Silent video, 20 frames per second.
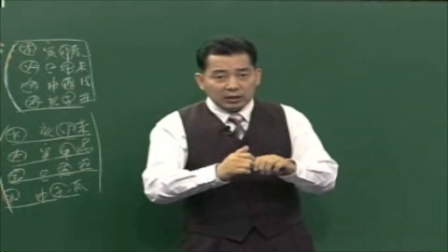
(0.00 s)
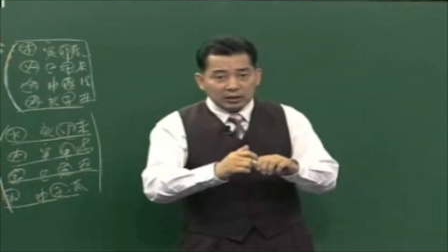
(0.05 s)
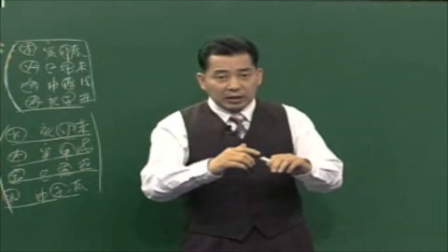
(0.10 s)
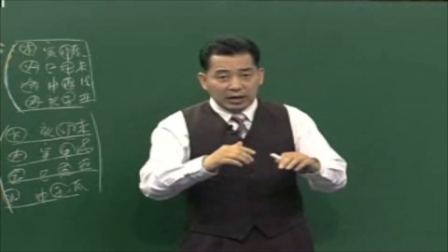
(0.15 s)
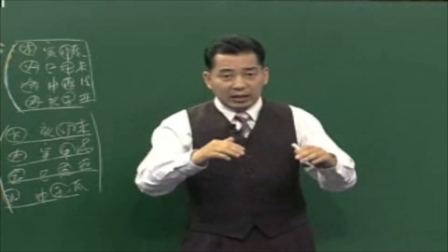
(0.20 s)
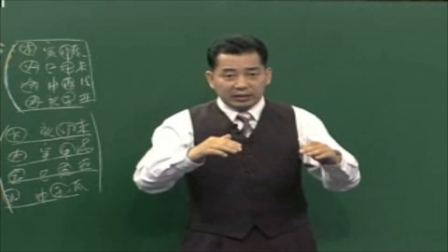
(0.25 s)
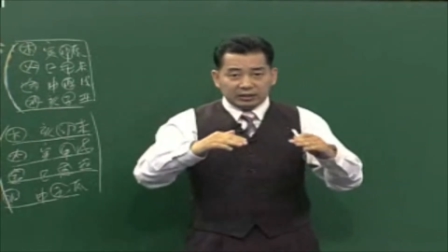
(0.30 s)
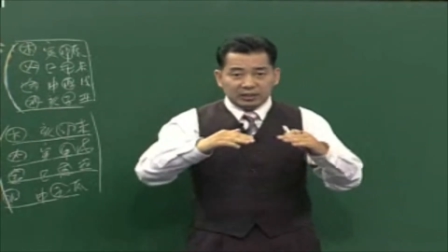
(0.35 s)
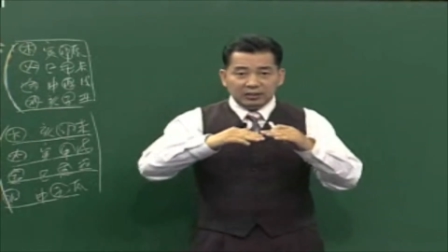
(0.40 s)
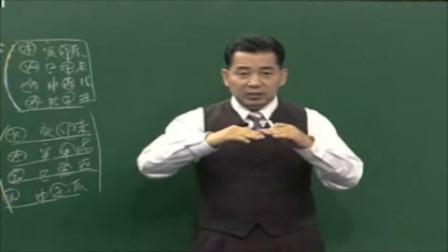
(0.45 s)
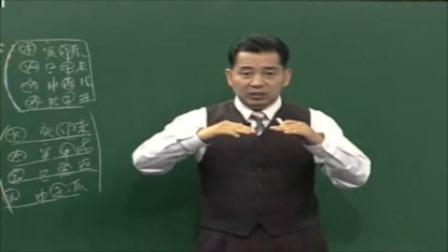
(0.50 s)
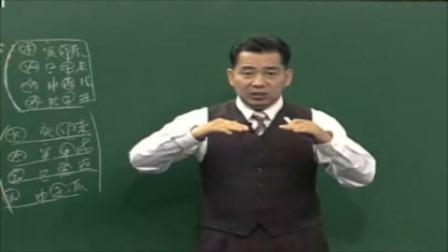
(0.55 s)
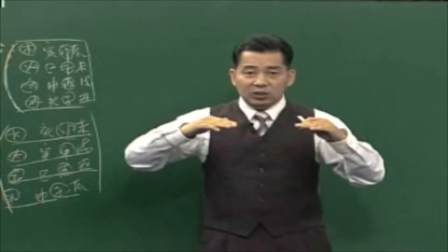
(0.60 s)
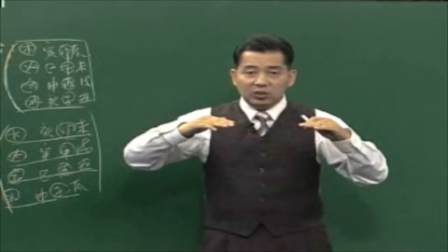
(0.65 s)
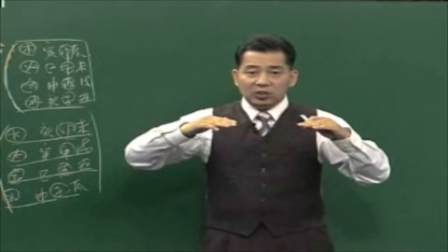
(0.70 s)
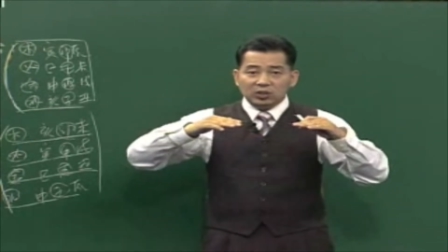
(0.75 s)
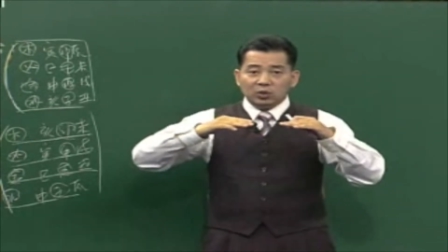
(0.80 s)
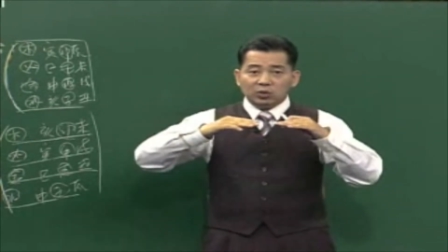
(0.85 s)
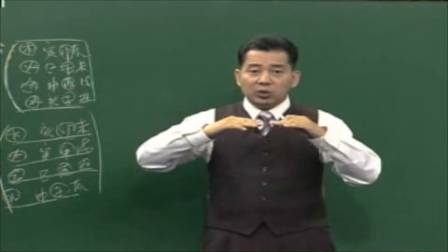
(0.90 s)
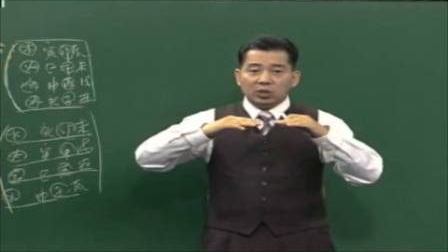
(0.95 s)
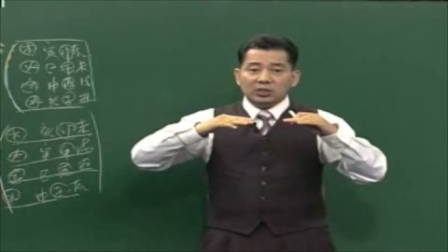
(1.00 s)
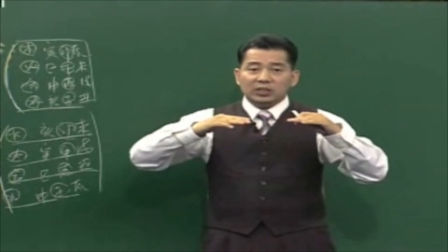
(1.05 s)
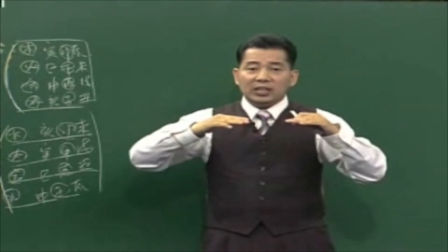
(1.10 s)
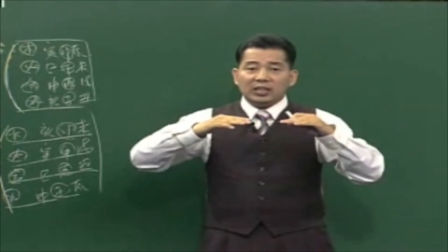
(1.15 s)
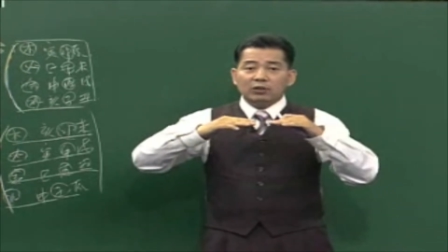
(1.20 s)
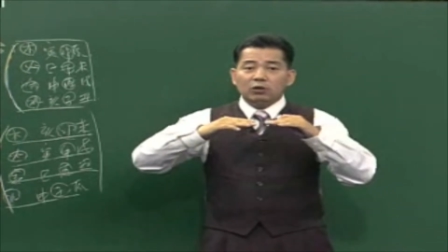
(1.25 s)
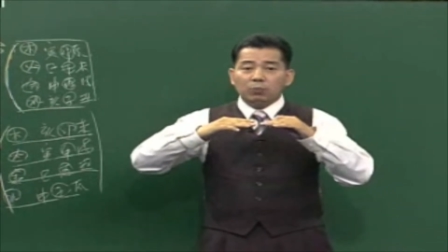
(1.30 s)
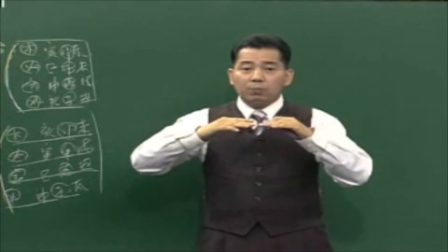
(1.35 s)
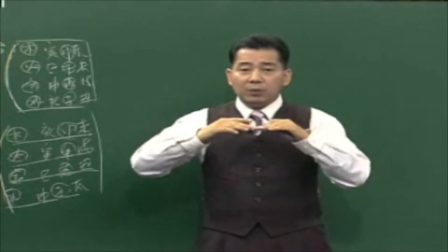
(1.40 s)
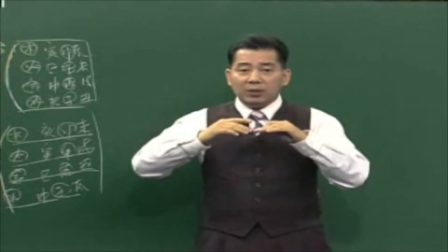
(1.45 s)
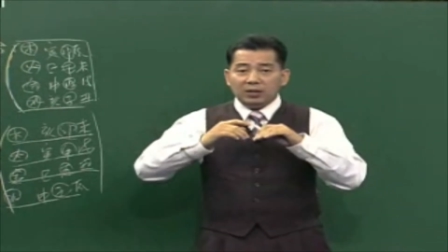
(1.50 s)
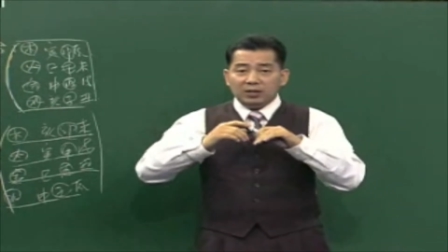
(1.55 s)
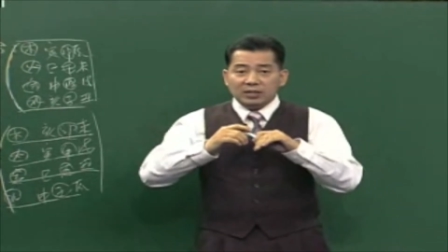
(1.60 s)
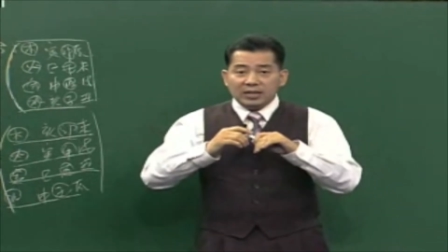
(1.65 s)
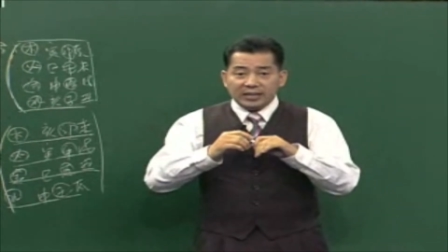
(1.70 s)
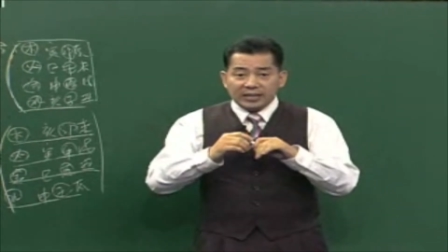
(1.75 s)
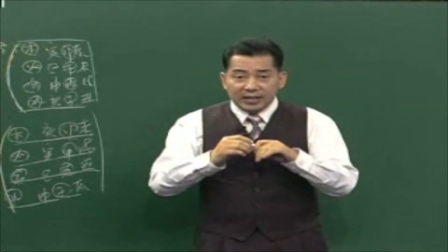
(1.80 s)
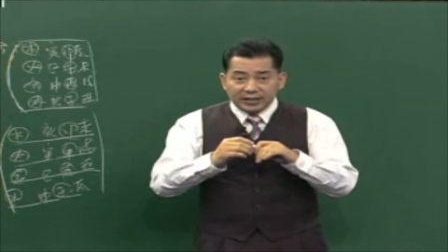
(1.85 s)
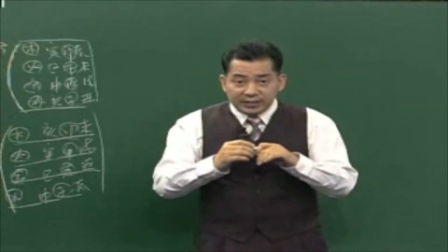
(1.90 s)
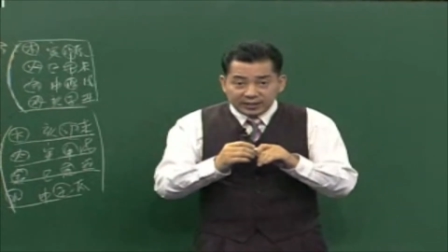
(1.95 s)
같은 등고선상의 높이를
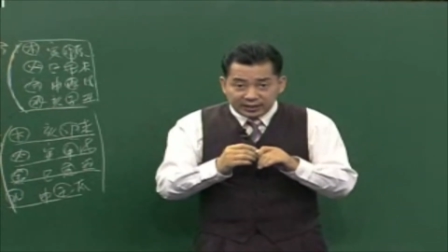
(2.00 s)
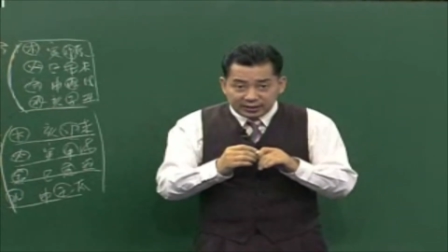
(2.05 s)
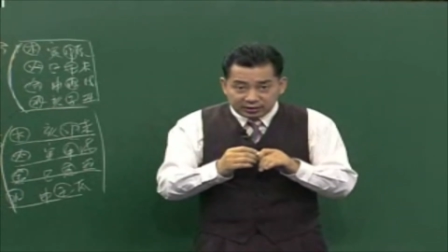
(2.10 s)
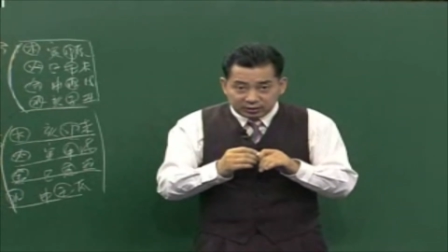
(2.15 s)
얘기한다고